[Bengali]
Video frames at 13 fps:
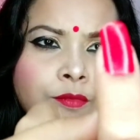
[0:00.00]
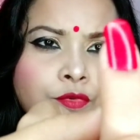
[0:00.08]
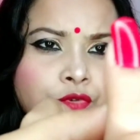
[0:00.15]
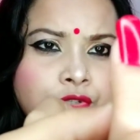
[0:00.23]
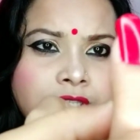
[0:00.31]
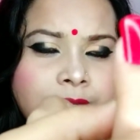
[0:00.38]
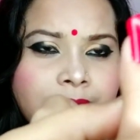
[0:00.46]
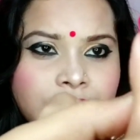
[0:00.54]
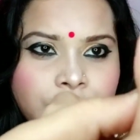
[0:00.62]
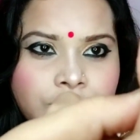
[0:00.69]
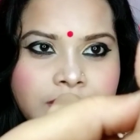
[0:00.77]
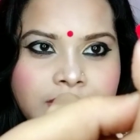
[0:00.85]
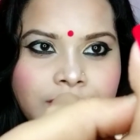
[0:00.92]
বুঝতে
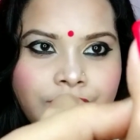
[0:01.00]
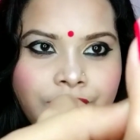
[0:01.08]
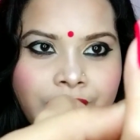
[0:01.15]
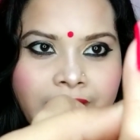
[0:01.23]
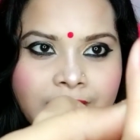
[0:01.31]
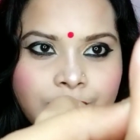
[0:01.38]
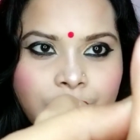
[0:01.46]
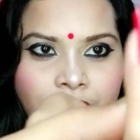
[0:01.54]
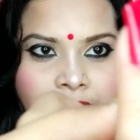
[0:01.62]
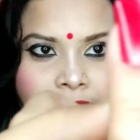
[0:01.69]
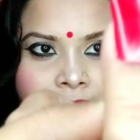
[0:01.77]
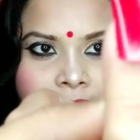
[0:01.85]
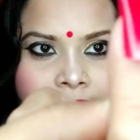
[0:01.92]
পারছো যে এটা ফেক
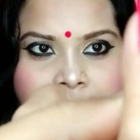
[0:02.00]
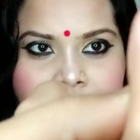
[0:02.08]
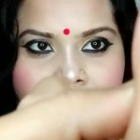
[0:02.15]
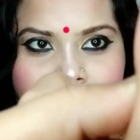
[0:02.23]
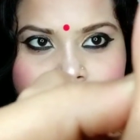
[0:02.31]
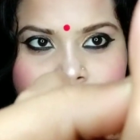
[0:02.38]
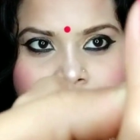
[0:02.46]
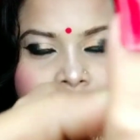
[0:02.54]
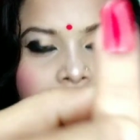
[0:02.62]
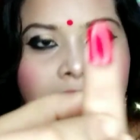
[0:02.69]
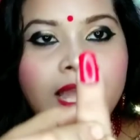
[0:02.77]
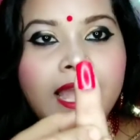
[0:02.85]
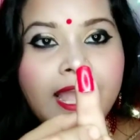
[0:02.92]
বলে দেখো
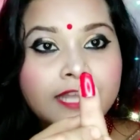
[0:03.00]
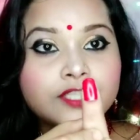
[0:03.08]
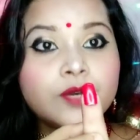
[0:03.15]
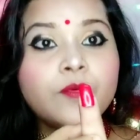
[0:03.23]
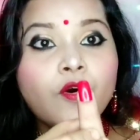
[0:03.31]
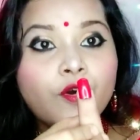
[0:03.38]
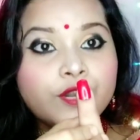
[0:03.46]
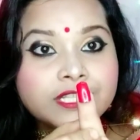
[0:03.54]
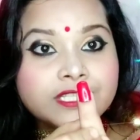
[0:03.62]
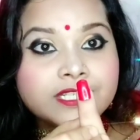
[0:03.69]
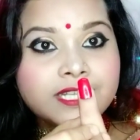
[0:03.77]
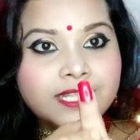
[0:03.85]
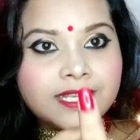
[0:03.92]
একদম
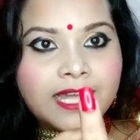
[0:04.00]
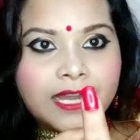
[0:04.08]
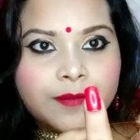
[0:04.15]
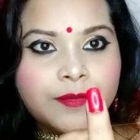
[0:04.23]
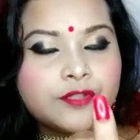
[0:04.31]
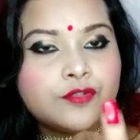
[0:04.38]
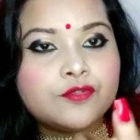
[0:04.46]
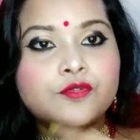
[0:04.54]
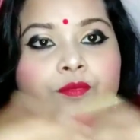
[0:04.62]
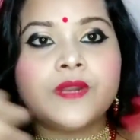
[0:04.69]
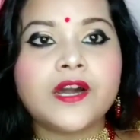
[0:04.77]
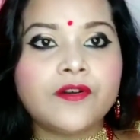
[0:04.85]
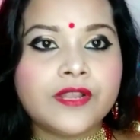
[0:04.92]
অরিজিনাল লাগবে তো
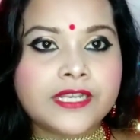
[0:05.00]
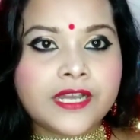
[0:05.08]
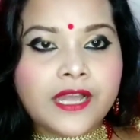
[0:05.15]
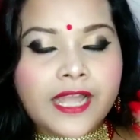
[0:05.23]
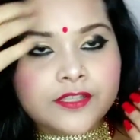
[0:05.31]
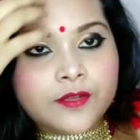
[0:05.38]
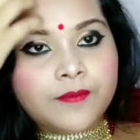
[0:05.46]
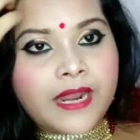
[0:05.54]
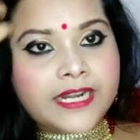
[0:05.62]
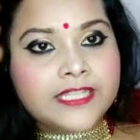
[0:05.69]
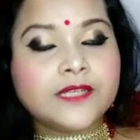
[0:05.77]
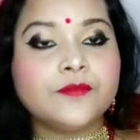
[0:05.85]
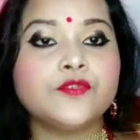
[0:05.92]
তোমরা ওইটা একদম
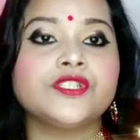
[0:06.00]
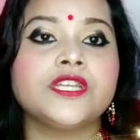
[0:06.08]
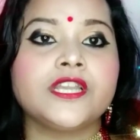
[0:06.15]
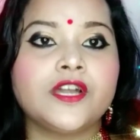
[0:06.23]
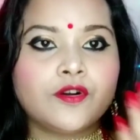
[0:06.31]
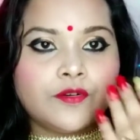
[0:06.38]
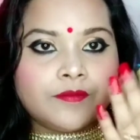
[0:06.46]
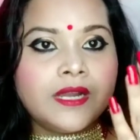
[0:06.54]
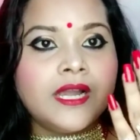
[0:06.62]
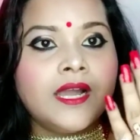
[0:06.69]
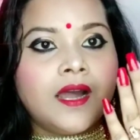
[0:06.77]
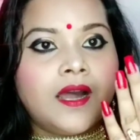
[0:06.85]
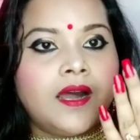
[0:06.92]
বাড়িতে বসে এরকম
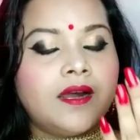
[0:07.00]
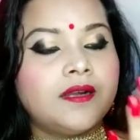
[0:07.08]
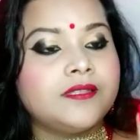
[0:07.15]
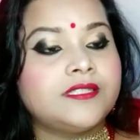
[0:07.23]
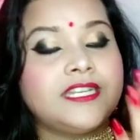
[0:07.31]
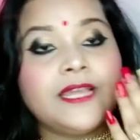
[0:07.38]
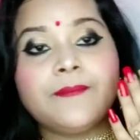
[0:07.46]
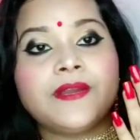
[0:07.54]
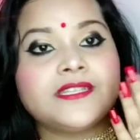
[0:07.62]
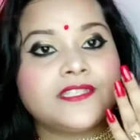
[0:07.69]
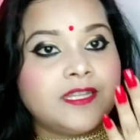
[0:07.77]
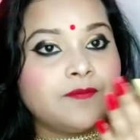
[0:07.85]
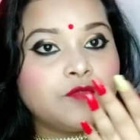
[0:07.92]
স্টেপ
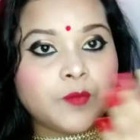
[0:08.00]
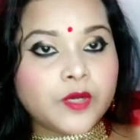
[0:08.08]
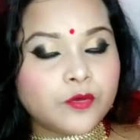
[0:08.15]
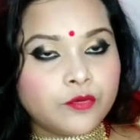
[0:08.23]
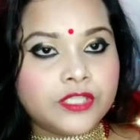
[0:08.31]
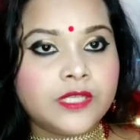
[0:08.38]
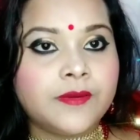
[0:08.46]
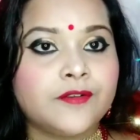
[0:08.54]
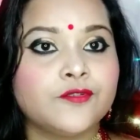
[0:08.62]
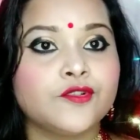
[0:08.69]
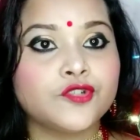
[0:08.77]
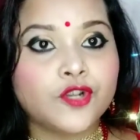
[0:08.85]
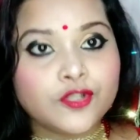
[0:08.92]
বাই স্টেপ তোমরা করতে
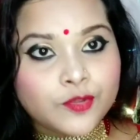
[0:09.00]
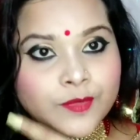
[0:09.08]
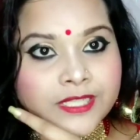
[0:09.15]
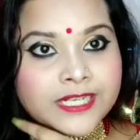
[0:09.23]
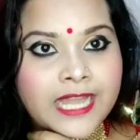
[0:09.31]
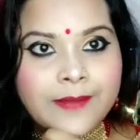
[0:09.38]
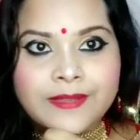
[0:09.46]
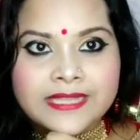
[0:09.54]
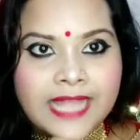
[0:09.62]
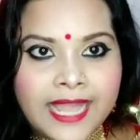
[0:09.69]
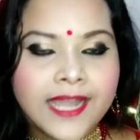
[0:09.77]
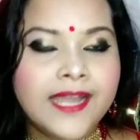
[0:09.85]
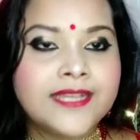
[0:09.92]
পারো তো চলো তোমাদেরকে একবার
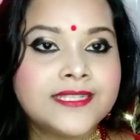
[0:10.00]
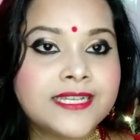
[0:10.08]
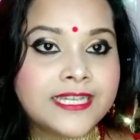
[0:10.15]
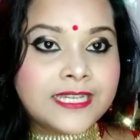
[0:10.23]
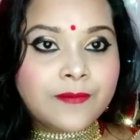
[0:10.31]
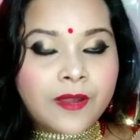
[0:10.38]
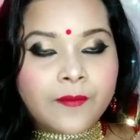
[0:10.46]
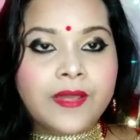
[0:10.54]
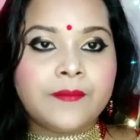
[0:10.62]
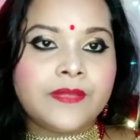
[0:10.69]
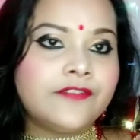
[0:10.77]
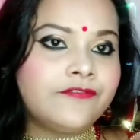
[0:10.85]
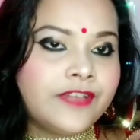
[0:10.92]
দেখাই যে কিভাবে
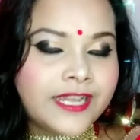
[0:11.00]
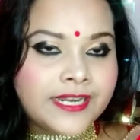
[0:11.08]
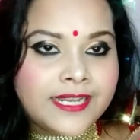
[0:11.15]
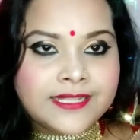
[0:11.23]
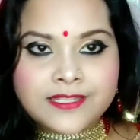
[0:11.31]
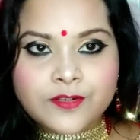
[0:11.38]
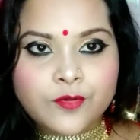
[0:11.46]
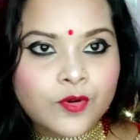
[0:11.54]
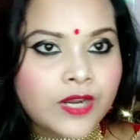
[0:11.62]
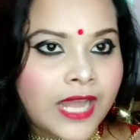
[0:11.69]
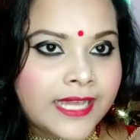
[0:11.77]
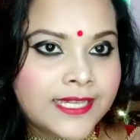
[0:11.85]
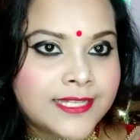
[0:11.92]
আমি এই ফেক
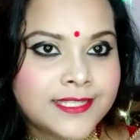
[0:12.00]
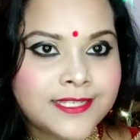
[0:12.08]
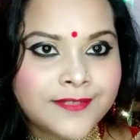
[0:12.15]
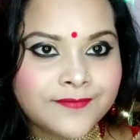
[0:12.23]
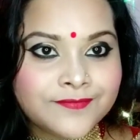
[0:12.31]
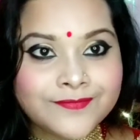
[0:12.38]
গুলো লাগিয়েছি